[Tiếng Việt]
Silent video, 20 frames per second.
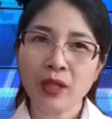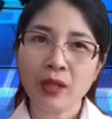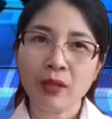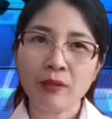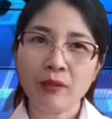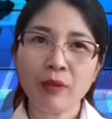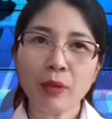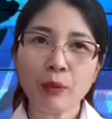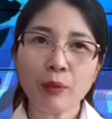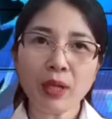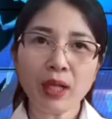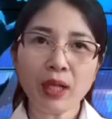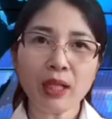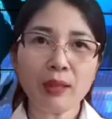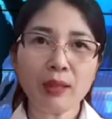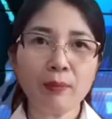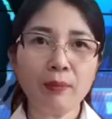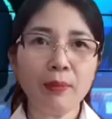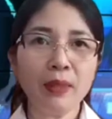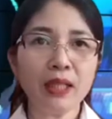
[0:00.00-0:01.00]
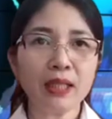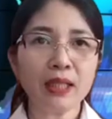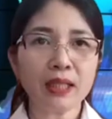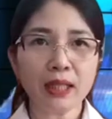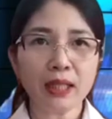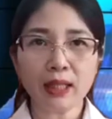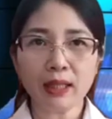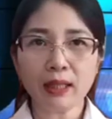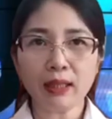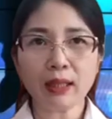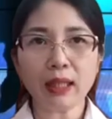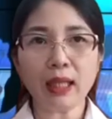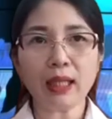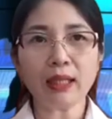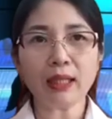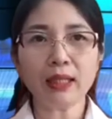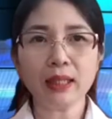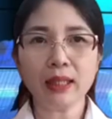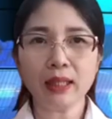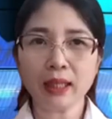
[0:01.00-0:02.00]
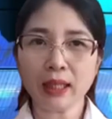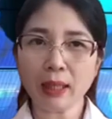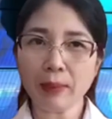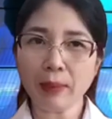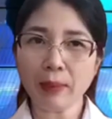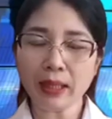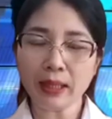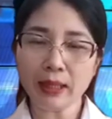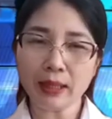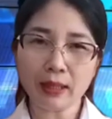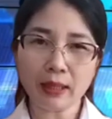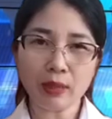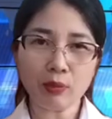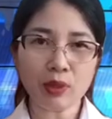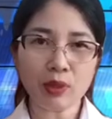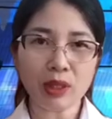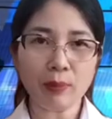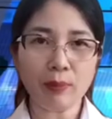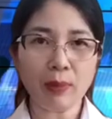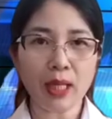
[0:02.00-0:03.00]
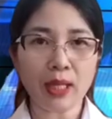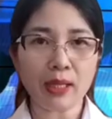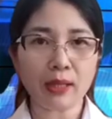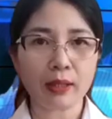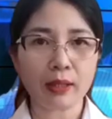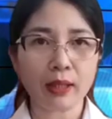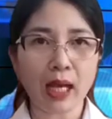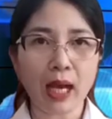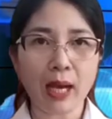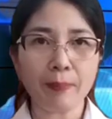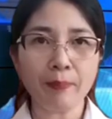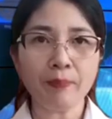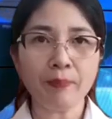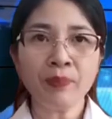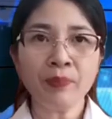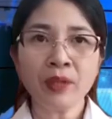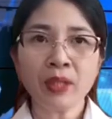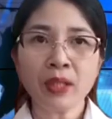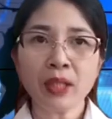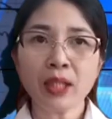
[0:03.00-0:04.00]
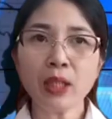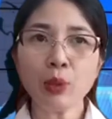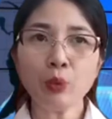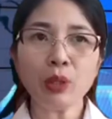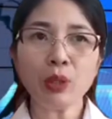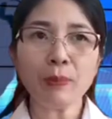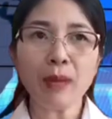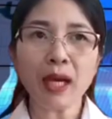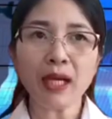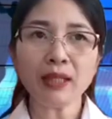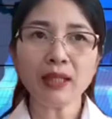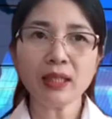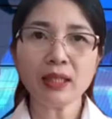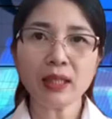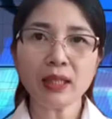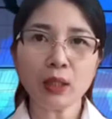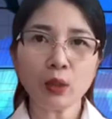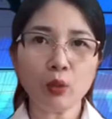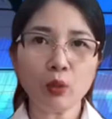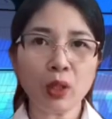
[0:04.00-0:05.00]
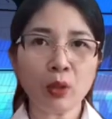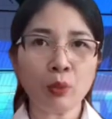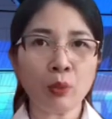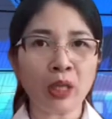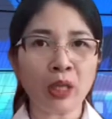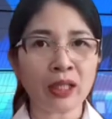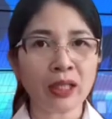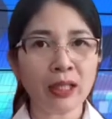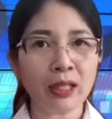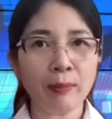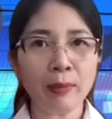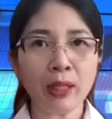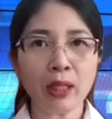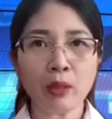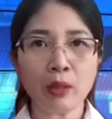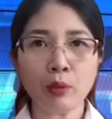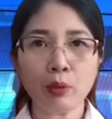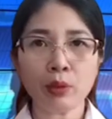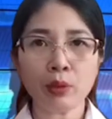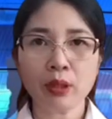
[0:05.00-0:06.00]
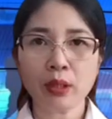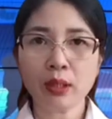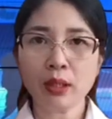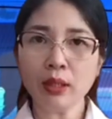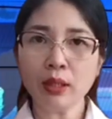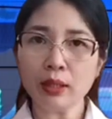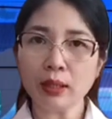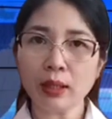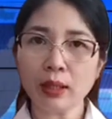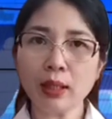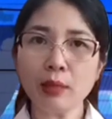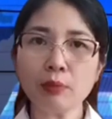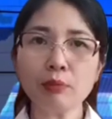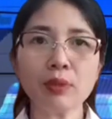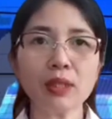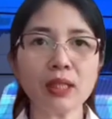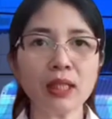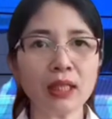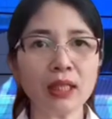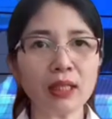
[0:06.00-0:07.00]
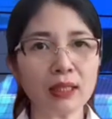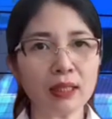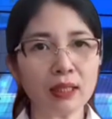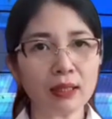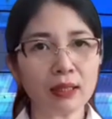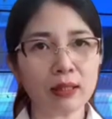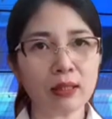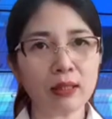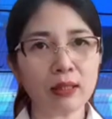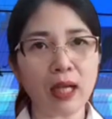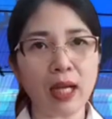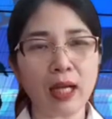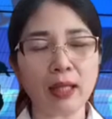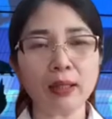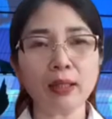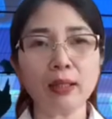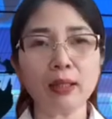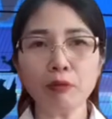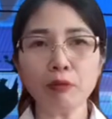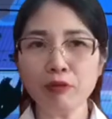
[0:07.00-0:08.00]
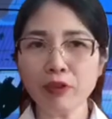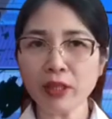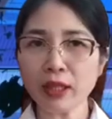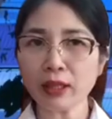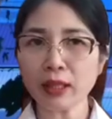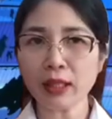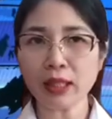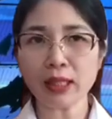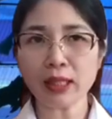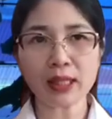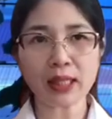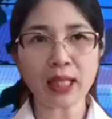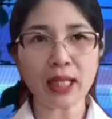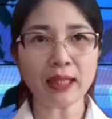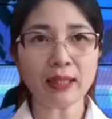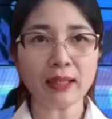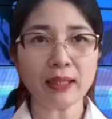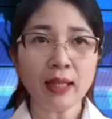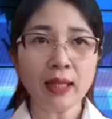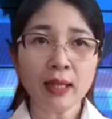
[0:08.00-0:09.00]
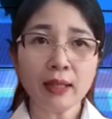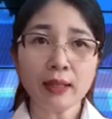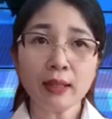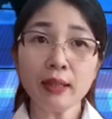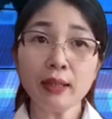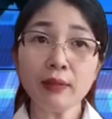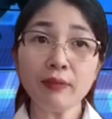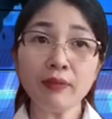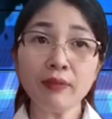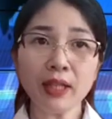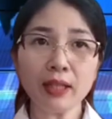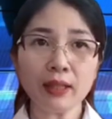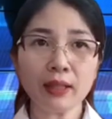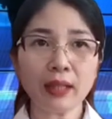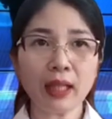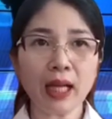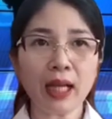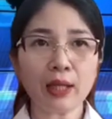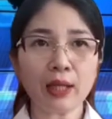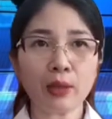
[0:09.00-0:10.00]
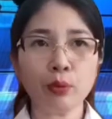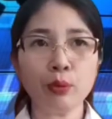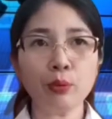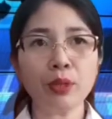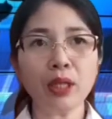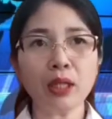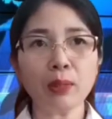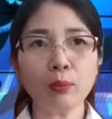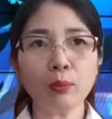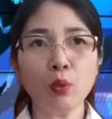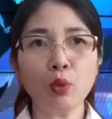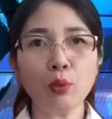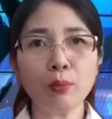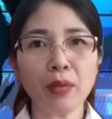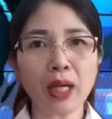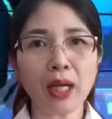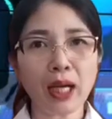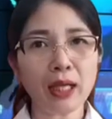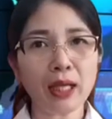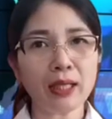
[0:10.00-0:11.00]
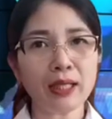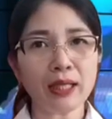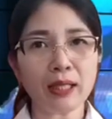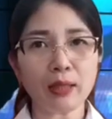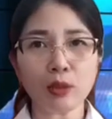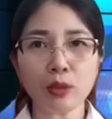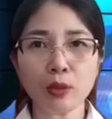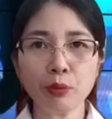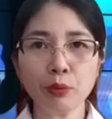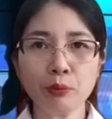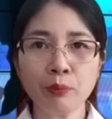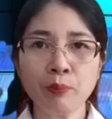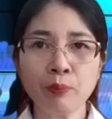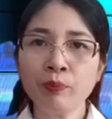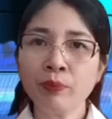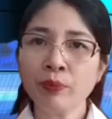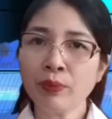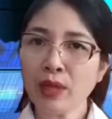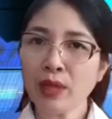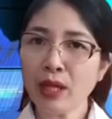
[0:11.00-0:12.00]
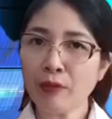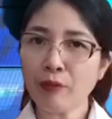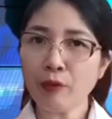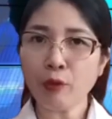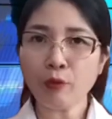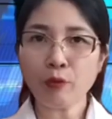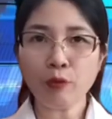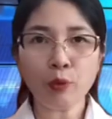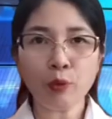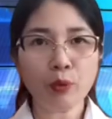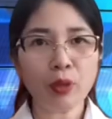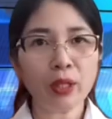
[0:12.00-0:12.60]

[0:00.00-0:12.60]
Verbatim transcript: Vào ngày 19 tháng 9 năm 2008, khi Ủy ban Nhân dân quận Hoàn Kiếm Hà Nội khởi công xây dựng dự án công viên cây xanh, thư viện tại khu đất 42 nhà chung để phục vụ